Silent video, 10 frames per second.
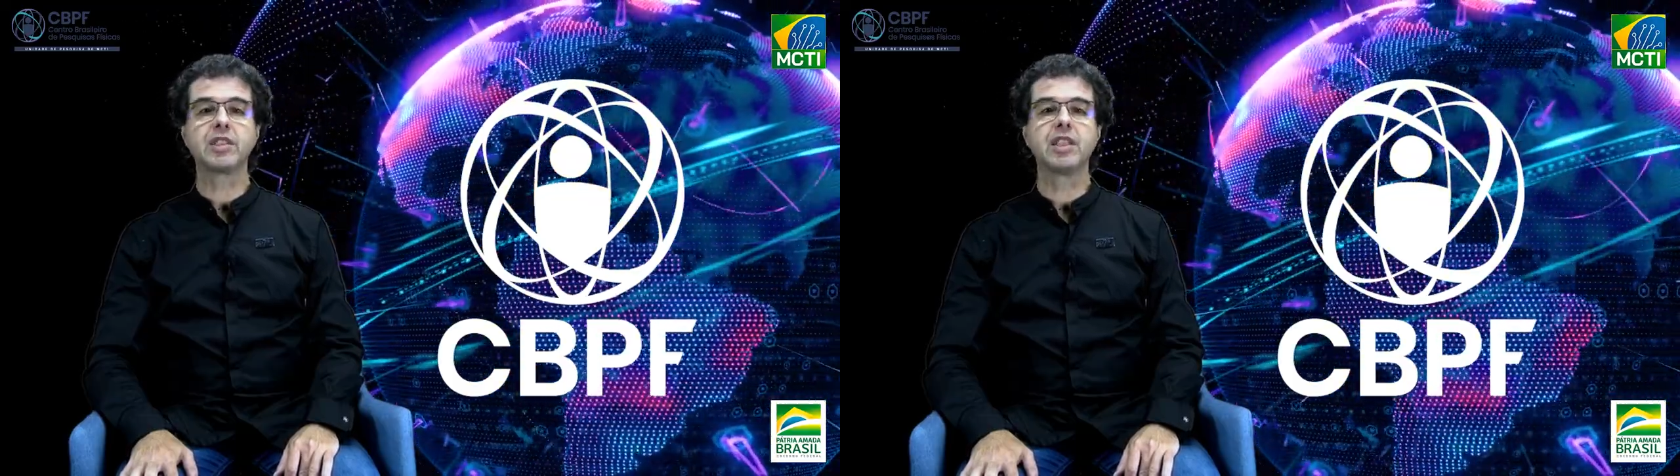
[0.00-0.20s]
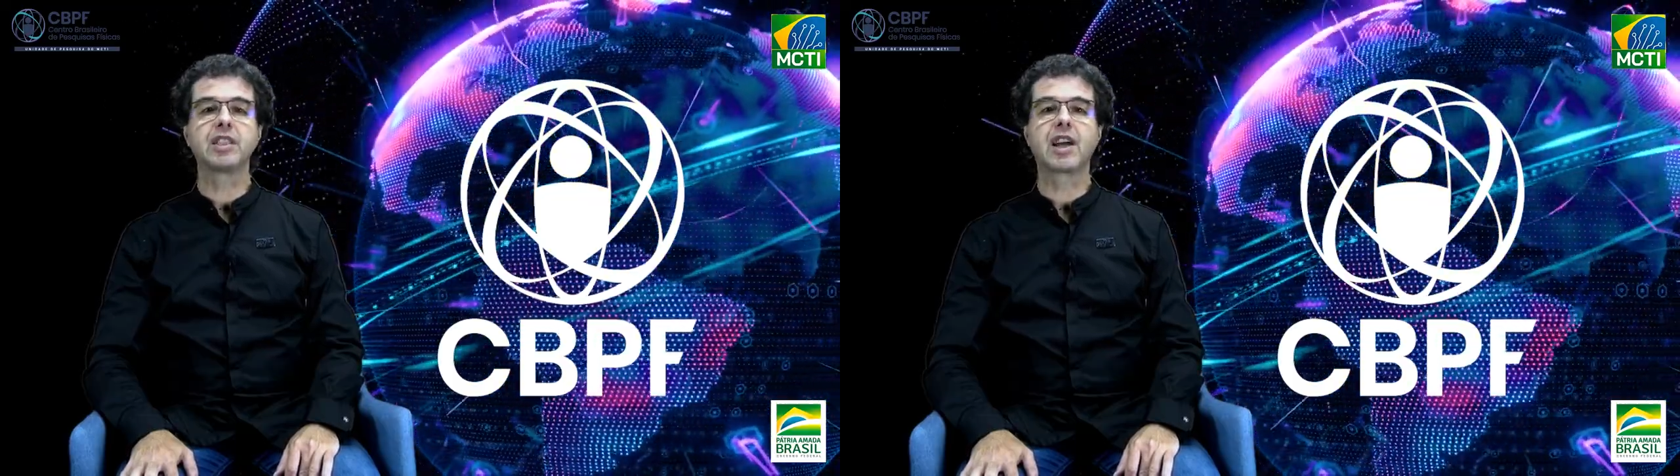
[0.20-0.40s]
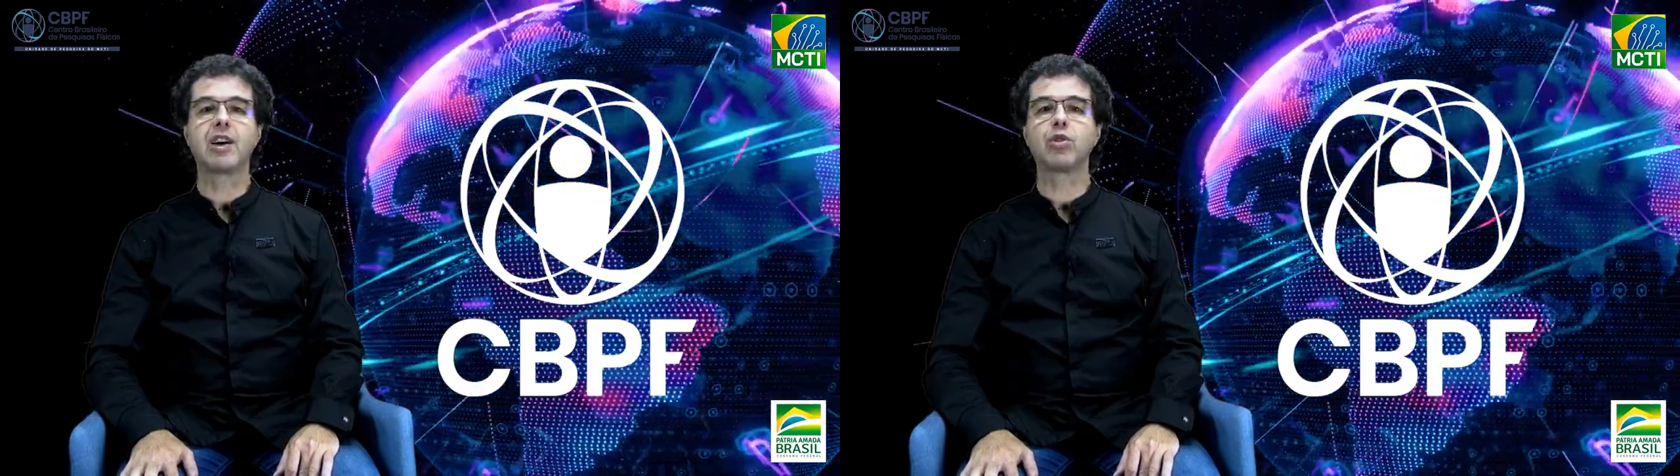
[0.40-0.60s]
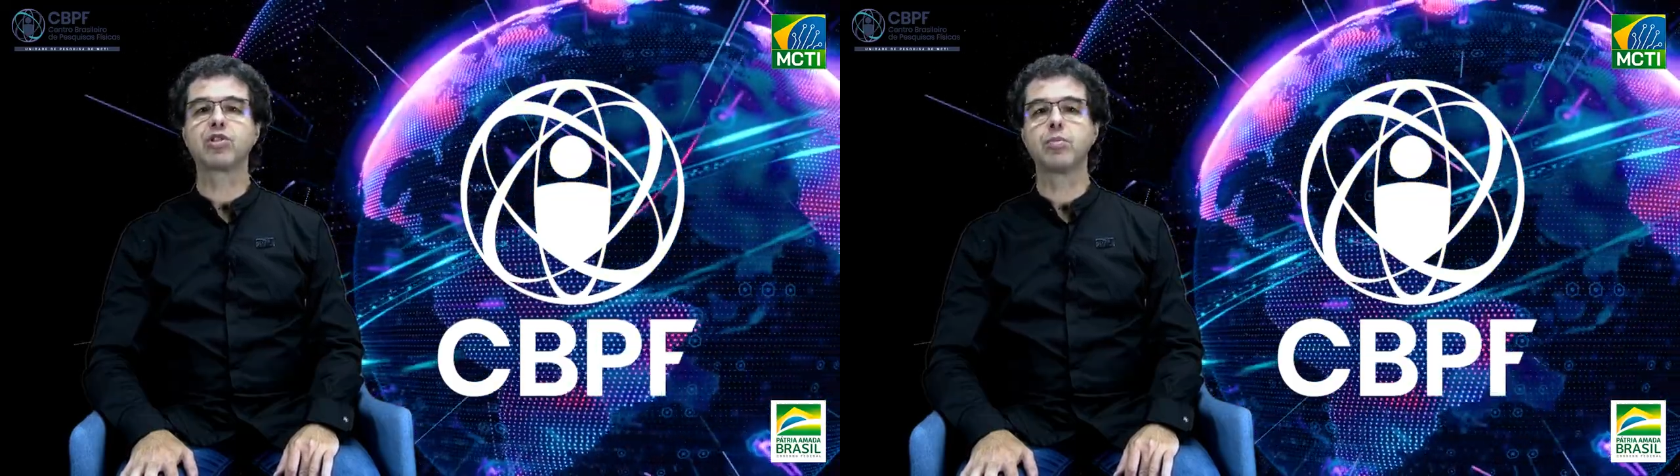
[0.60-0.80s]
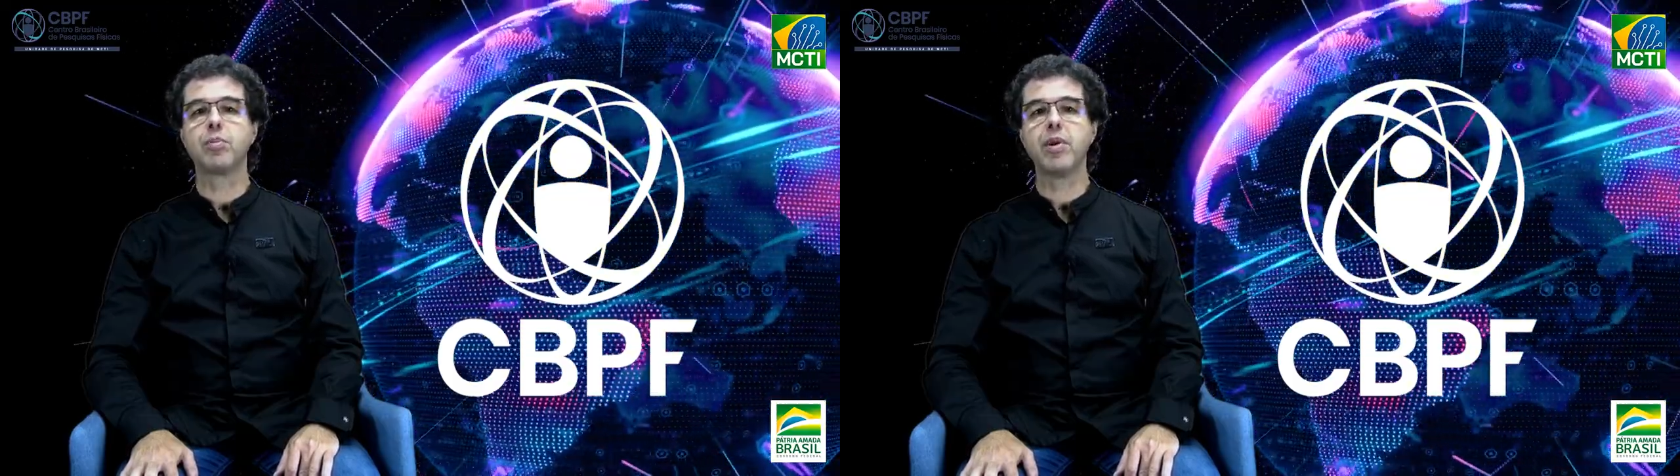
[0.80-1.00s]
dedicado ao
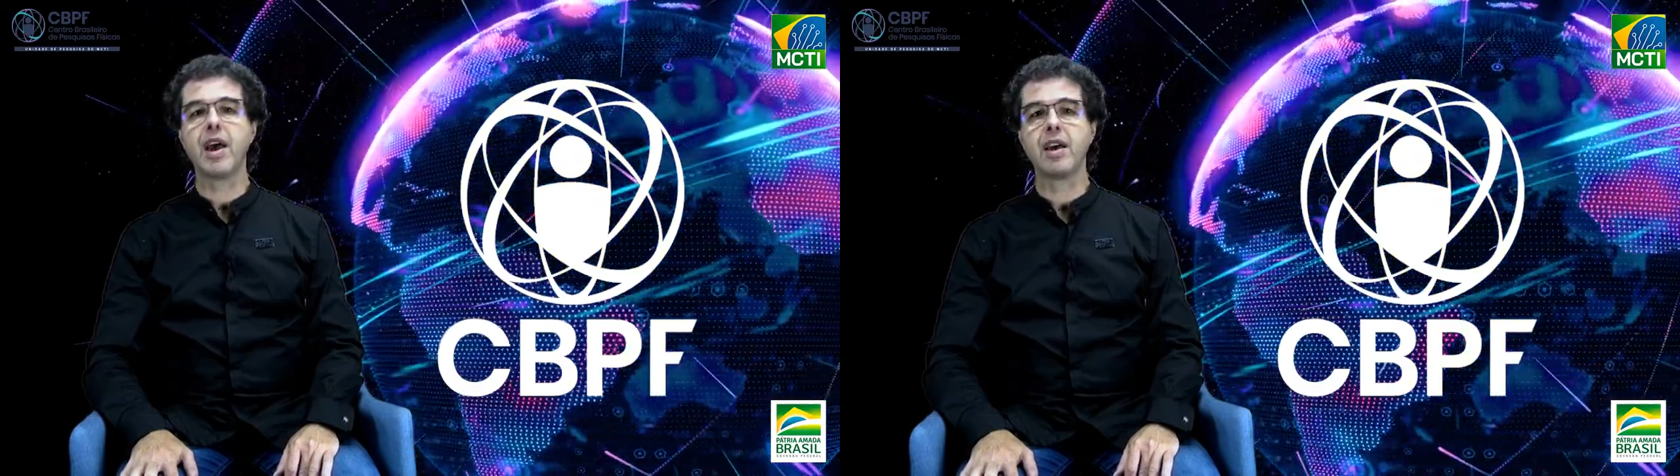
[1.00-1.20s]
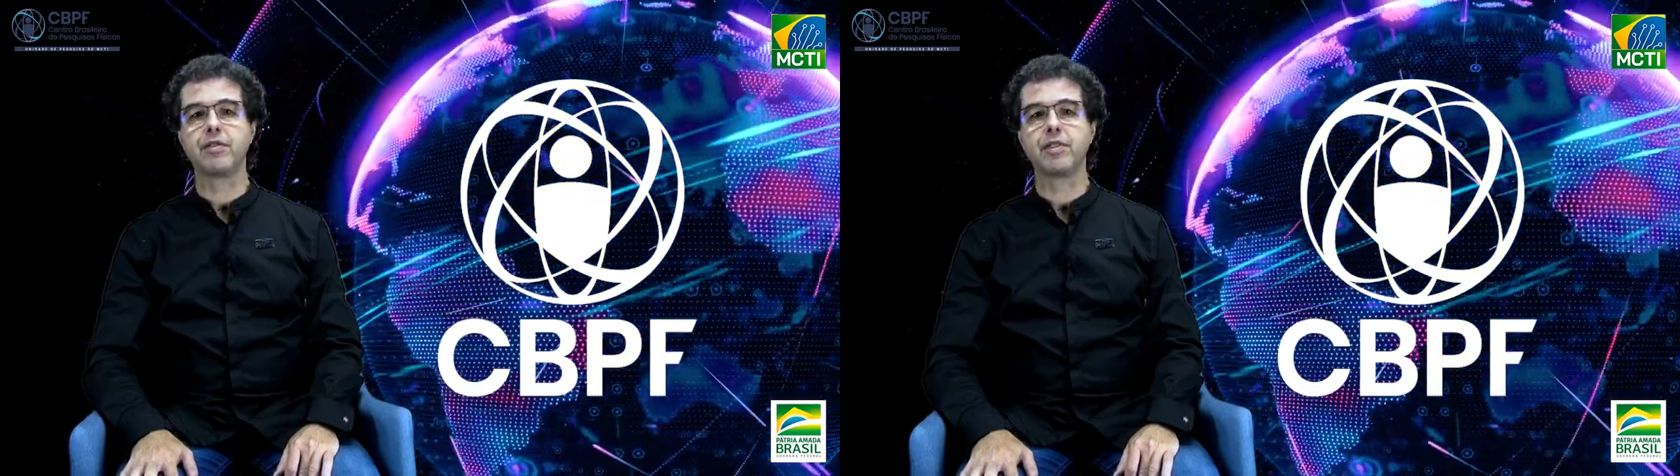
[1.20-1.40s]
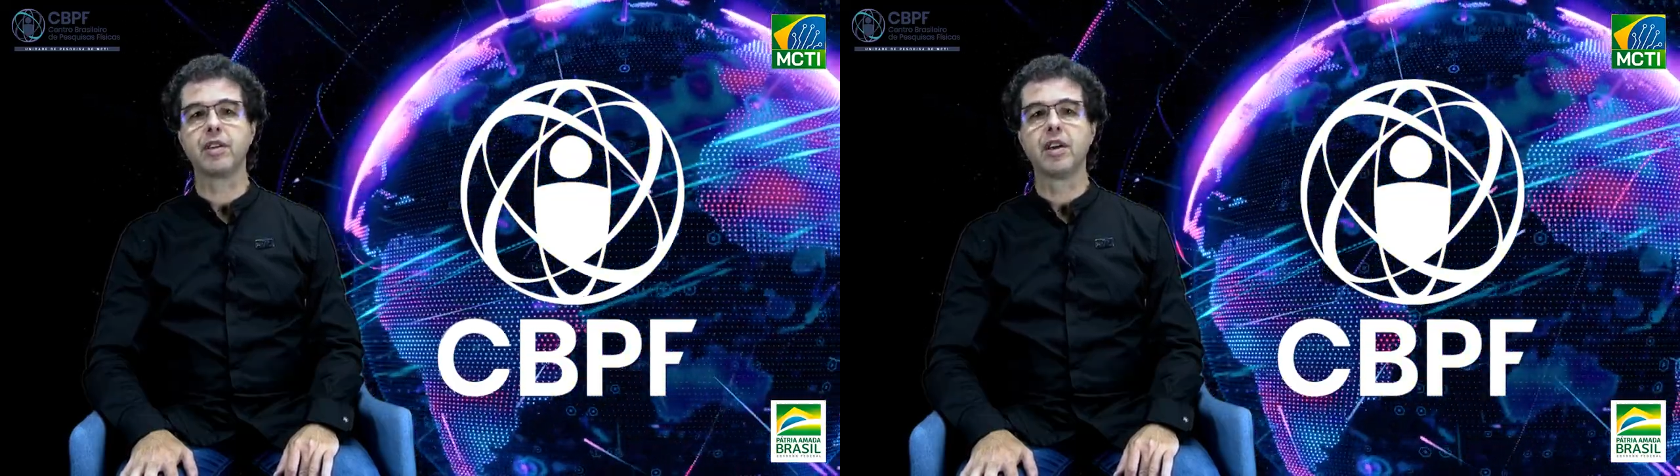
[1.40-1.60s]
CBPF,